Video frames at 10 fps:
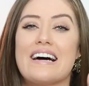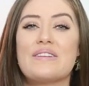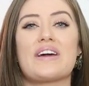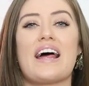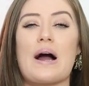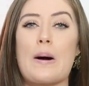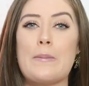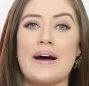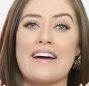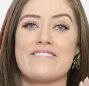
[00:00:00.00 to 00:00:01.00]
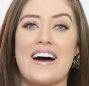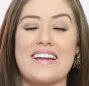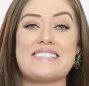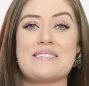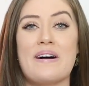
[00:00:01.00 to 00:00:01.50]
Tanto que ela acompanha
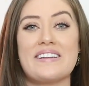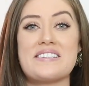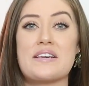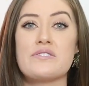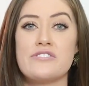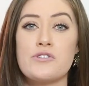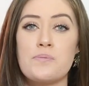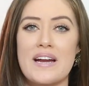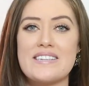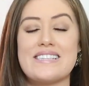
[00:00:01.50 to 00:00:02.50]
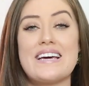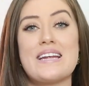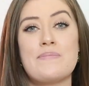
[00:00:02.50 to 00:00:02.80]
várias semanas que eu tive o prazer